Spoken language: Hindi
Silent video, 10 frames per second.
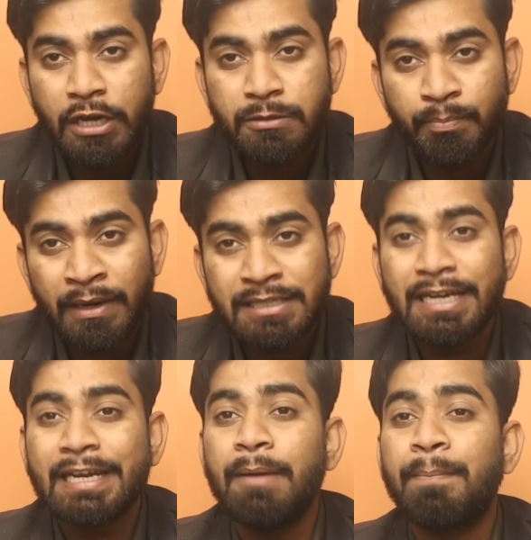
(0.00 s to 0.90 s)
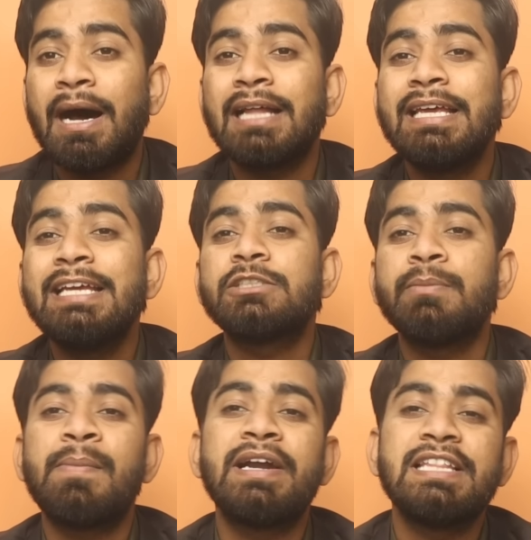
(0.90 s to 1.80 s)
और इस मर्जर के बाद ही
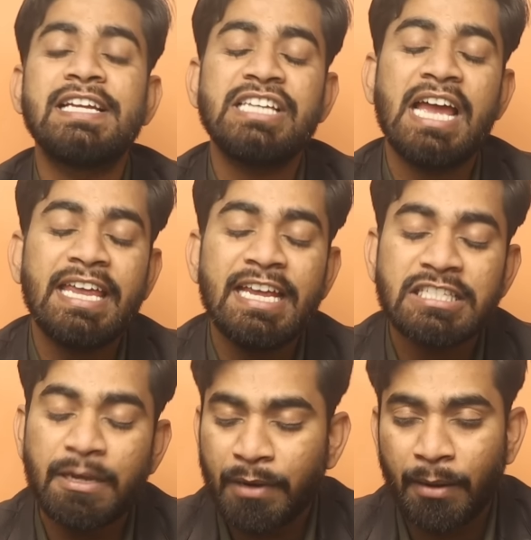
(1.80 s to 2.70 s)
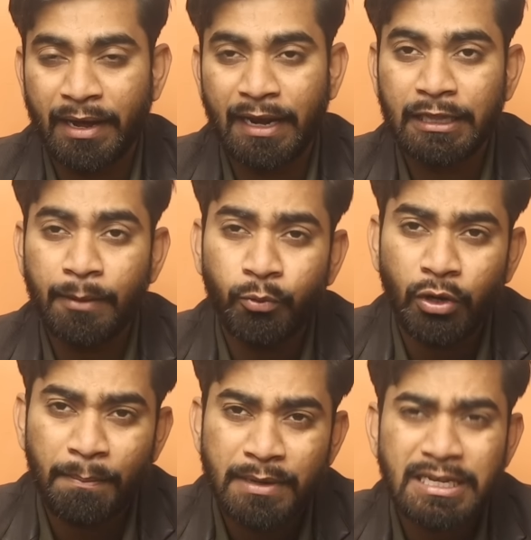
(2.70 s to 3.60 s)
इसमें बड़ी तेजी आएगी ये सबका मानना था
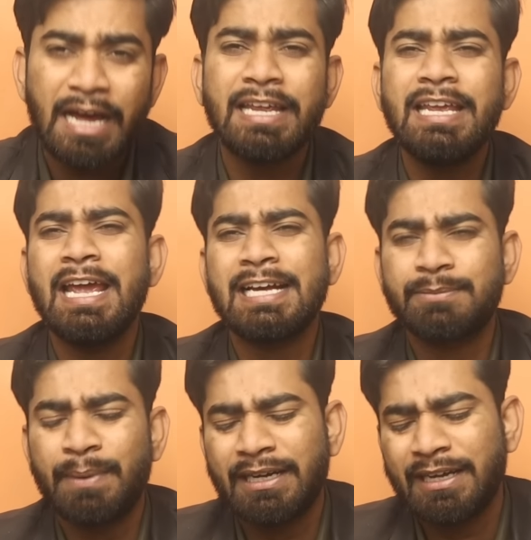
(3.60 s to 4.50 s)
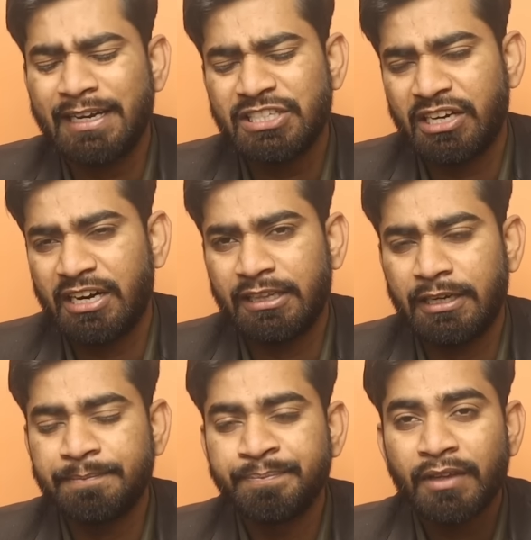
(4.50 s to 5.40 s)
पूरा बाजार ही ये एक्सपेक्ट करके चल रहा
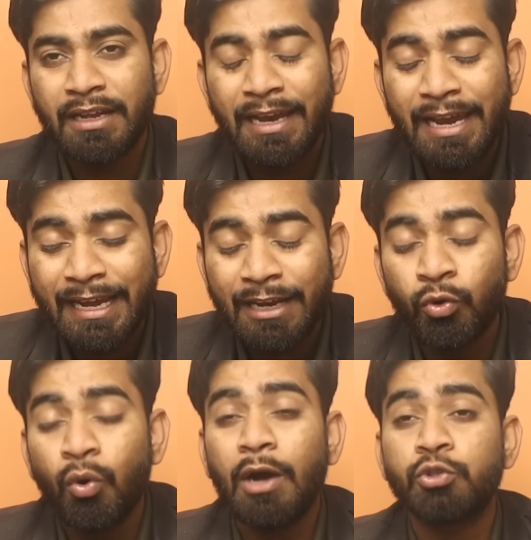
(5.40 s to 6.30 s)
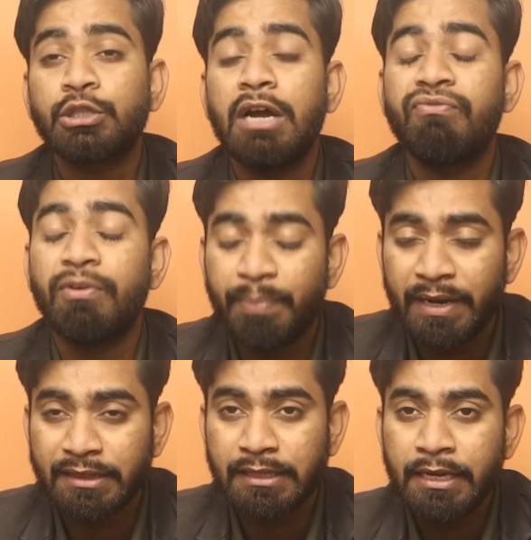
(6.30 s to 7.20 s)
था लेकिन हुआ उसका
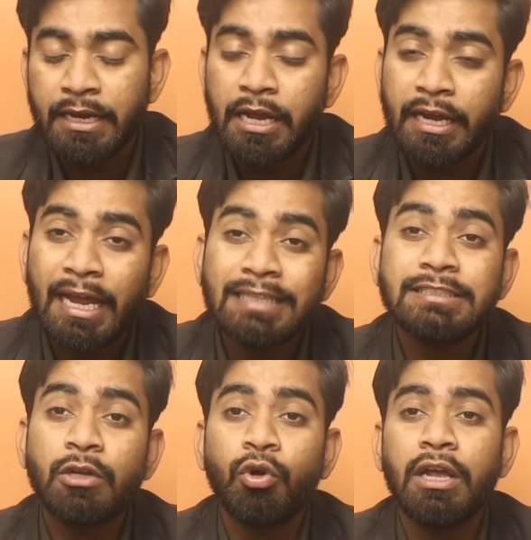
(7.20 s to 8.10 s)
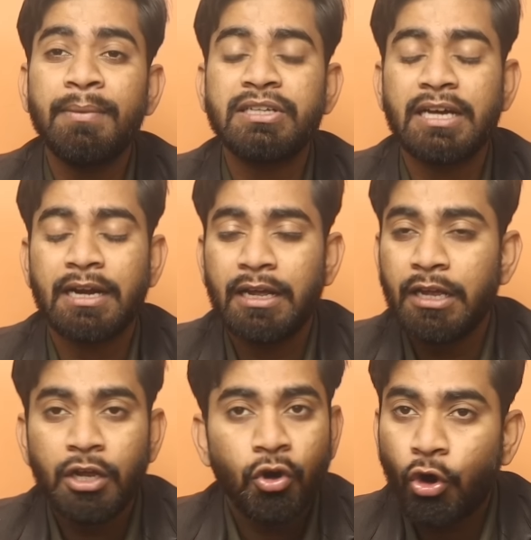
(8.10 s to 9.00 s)
विपरीत कैंसिल हो गया मर्जर
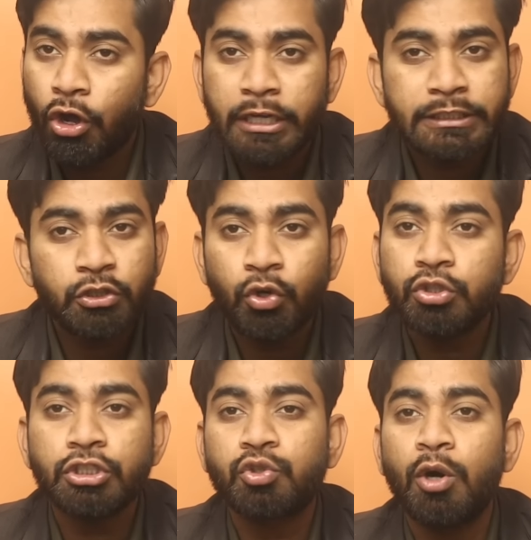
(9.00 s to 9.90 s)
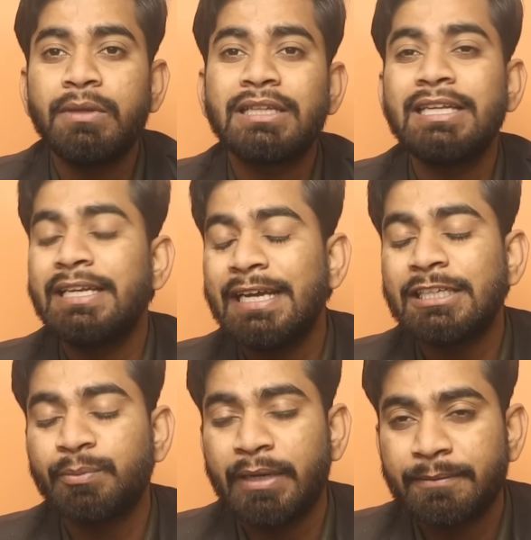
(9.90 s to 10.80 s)
और किसी को कुछ स्कोप दिखती नहीं
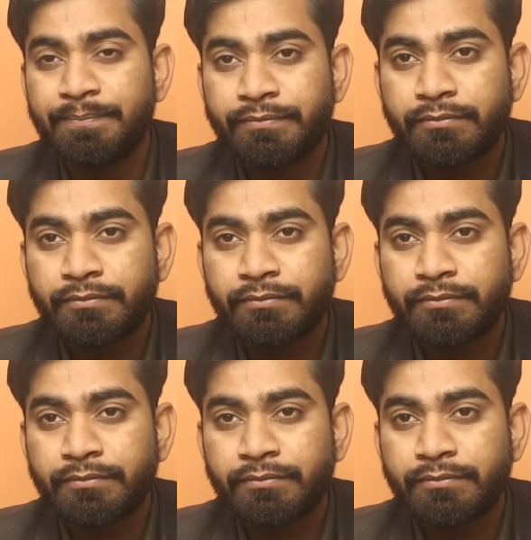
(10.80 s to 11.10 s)
है इसमें